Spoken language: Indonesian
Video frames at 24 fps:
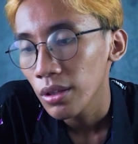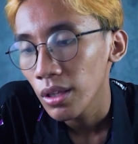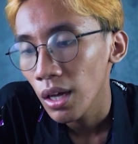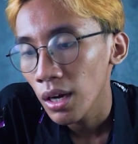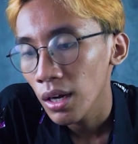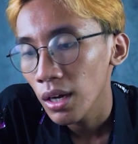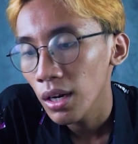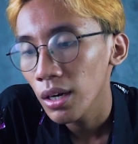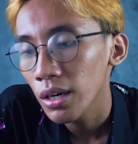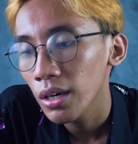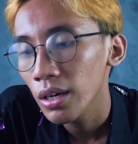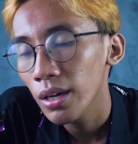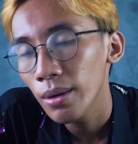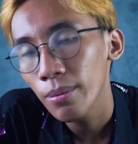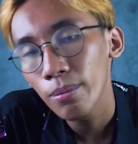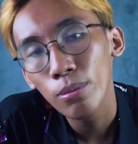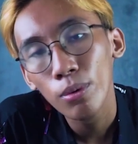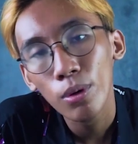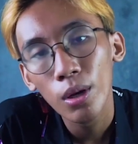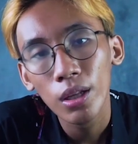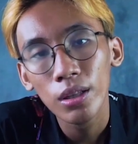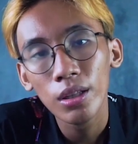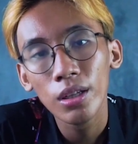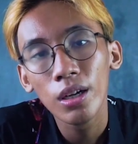tanggal 6
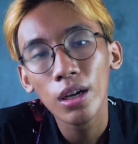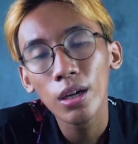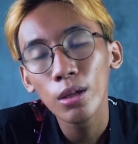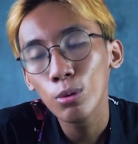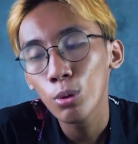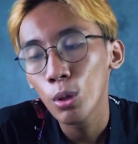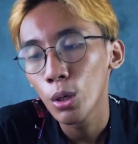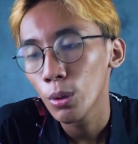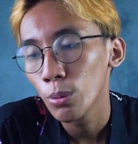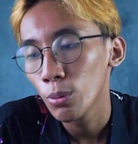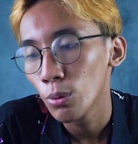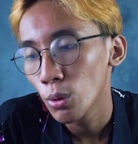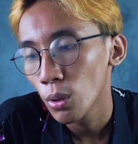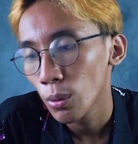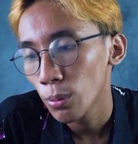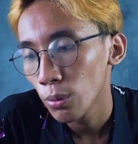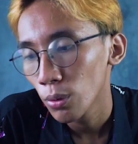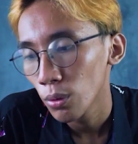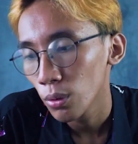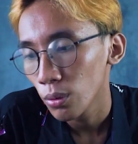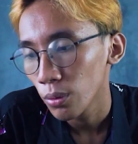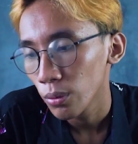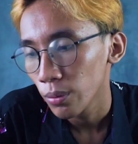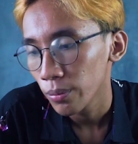bulan 3 2020.
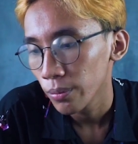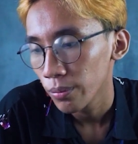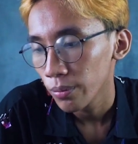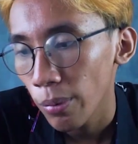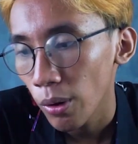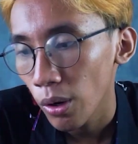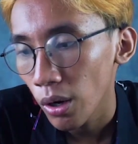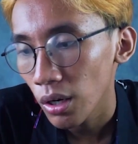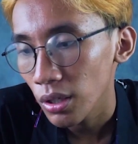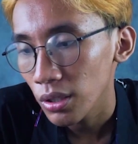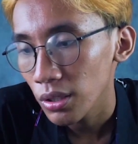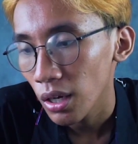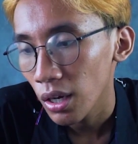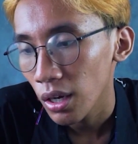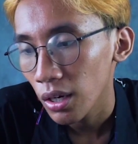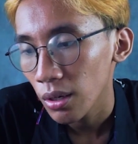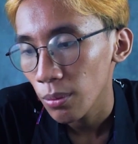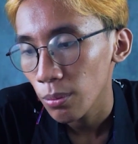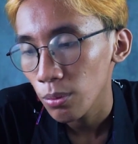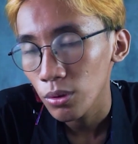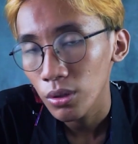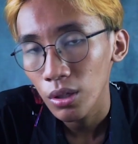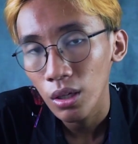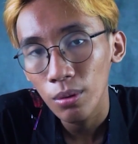Polres Jakarta
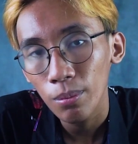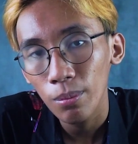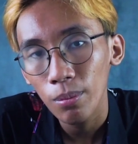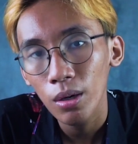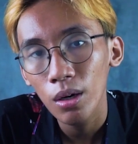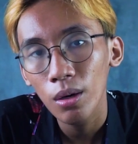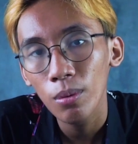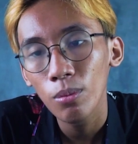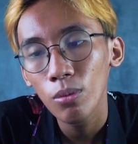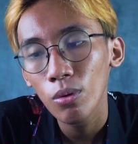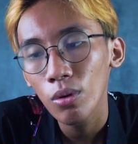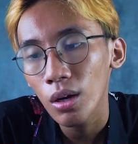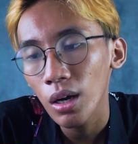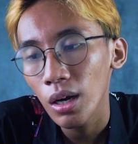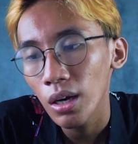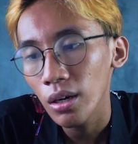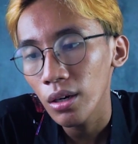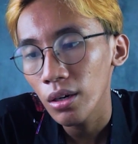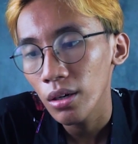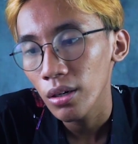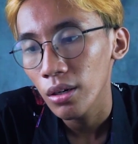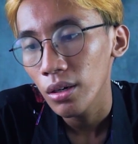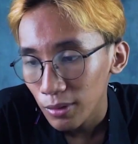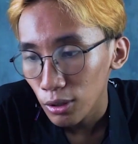Pusat
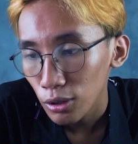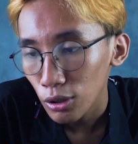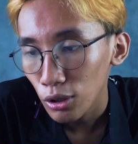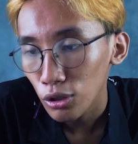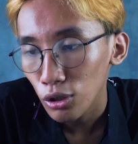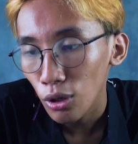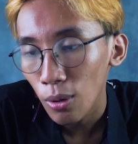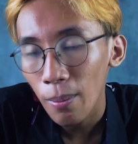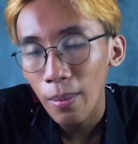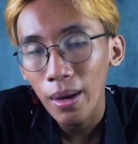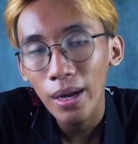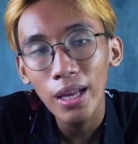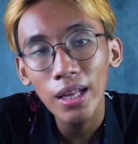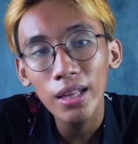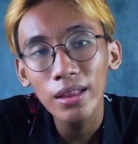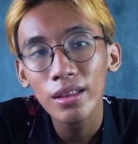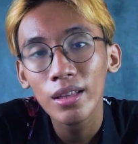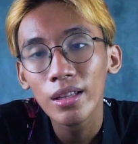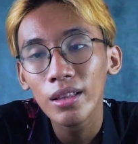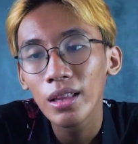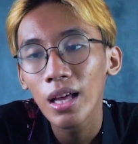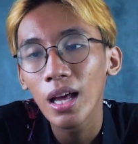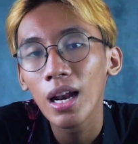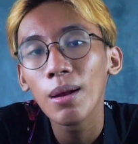menemukan sesosok mayat
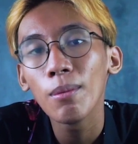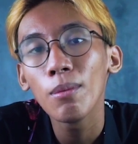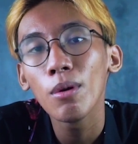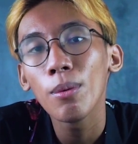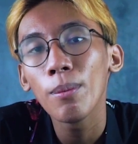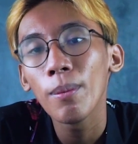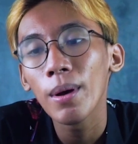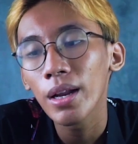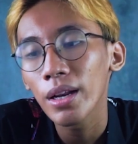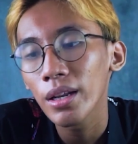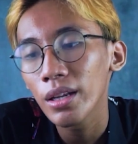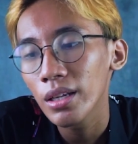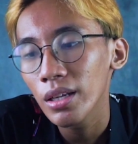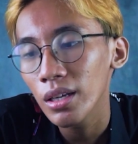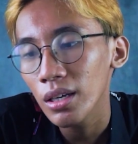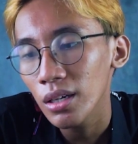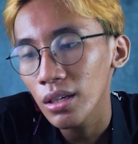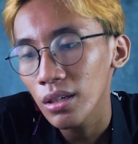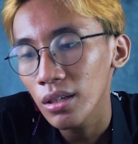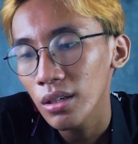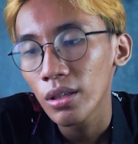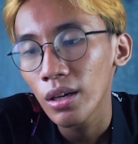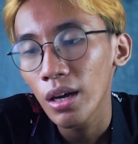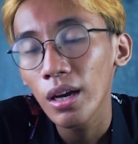di dalam
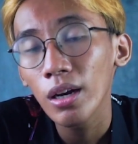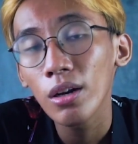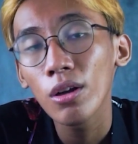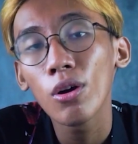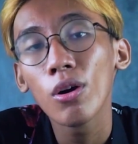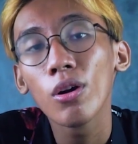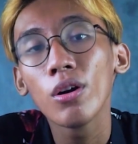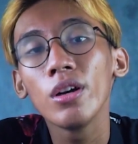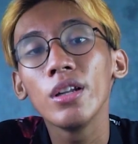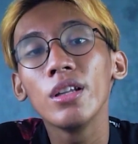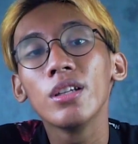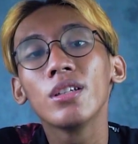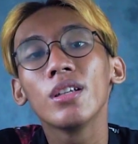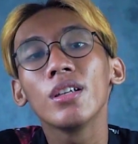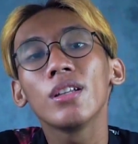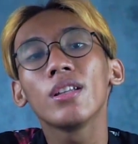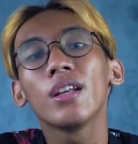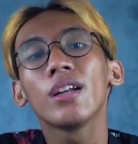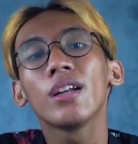lemarinya dengan kondisi